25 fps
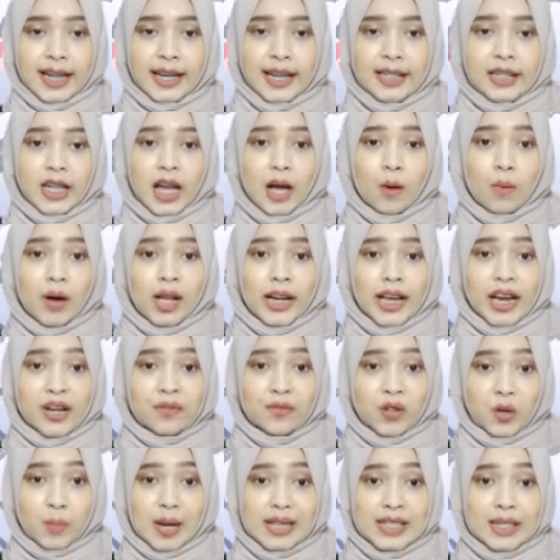kita awali
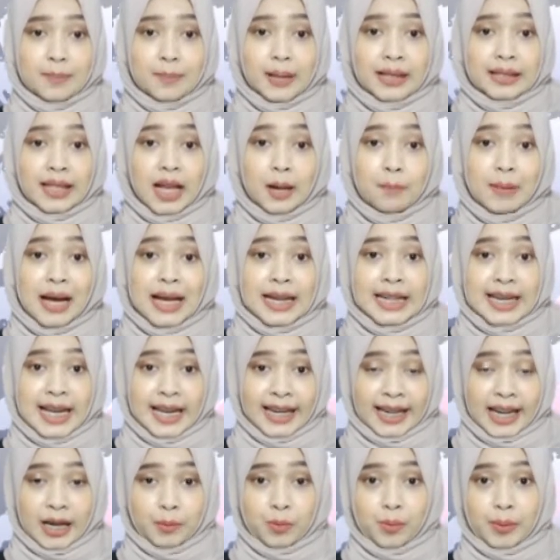informasi pertama
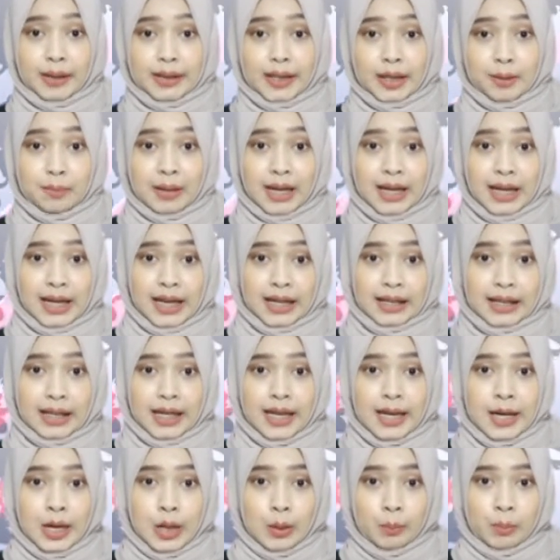dari Kabupaten Malang.
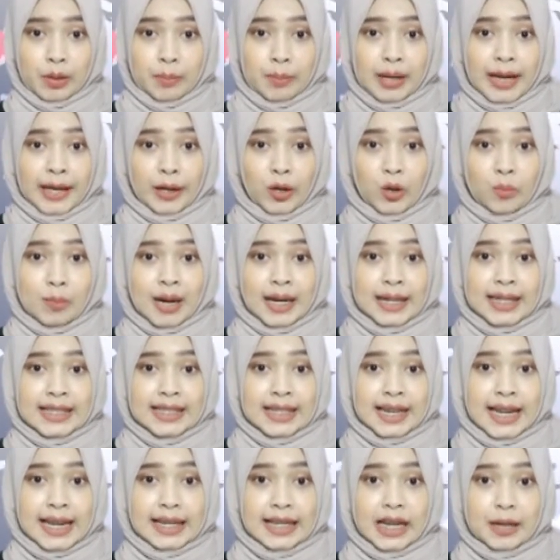Pemilik rumah di
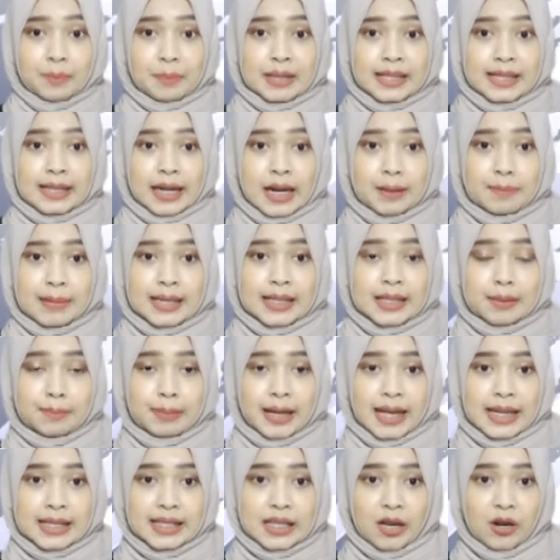Jalan Kapis Serabat
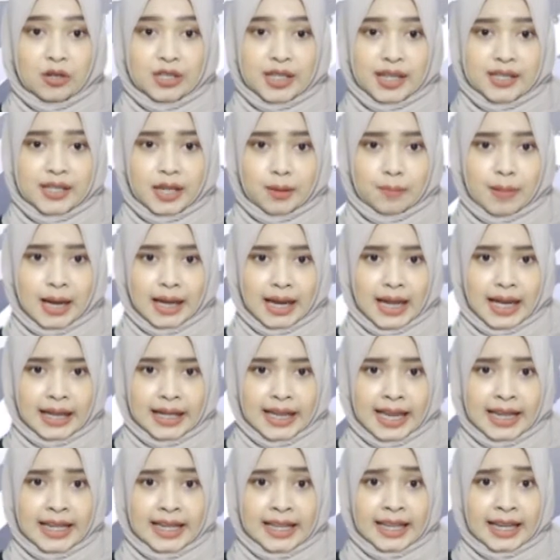11 Jajar Malang
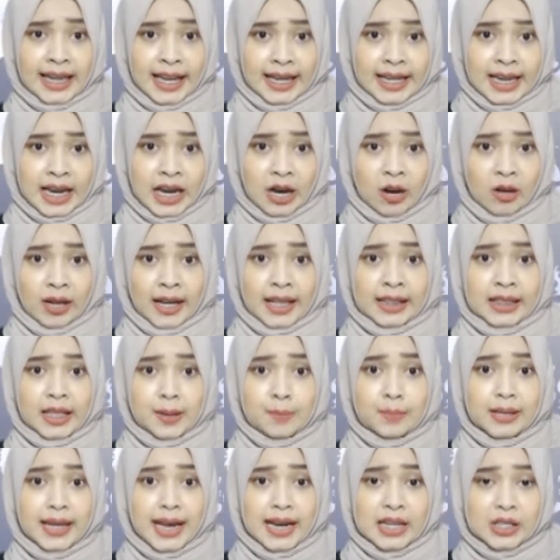yang digeledah oleh
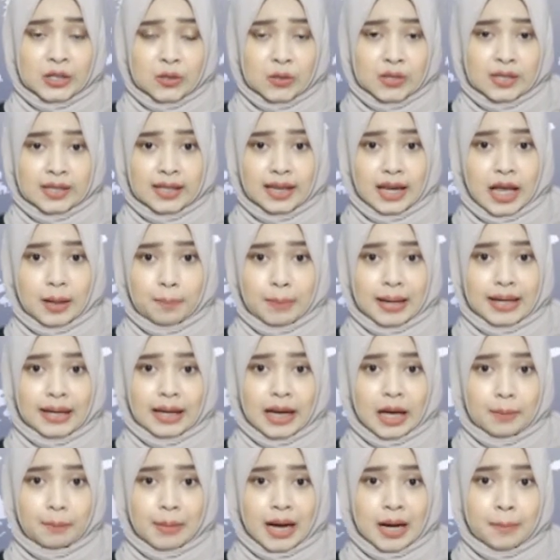tim Densus
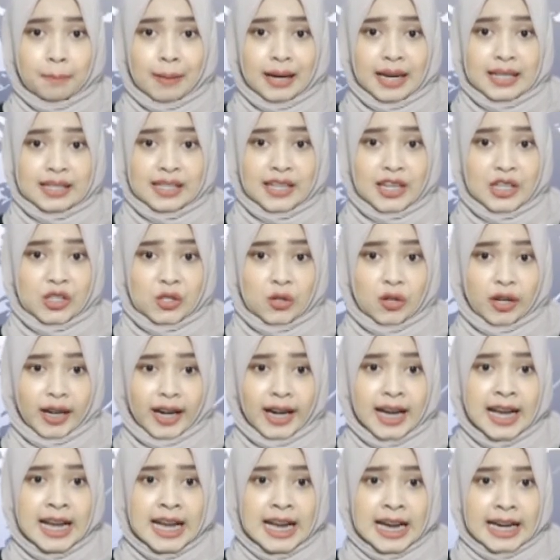88 pada Senin
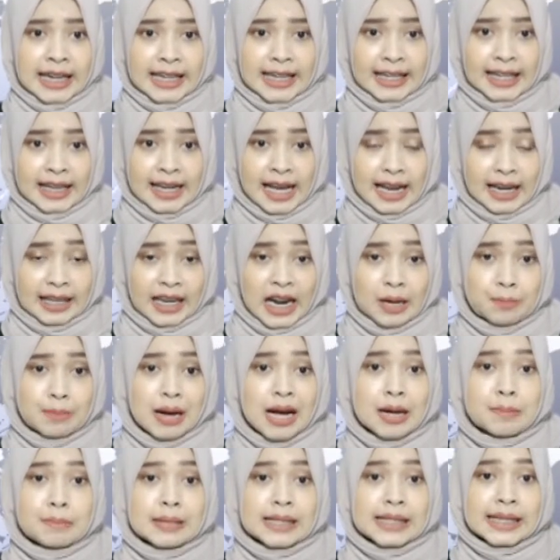sore dikenal
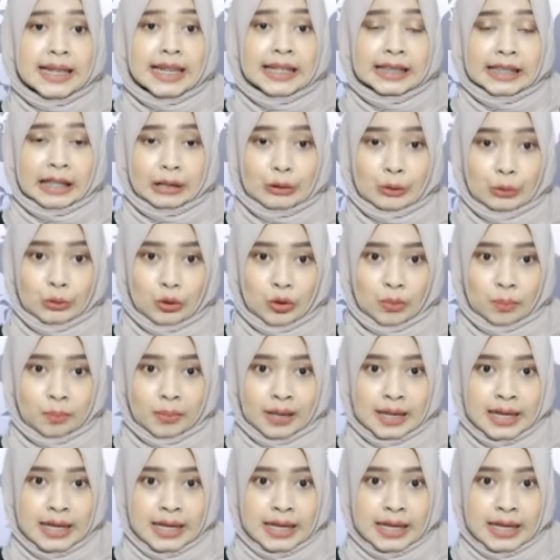ramah meski tertutup.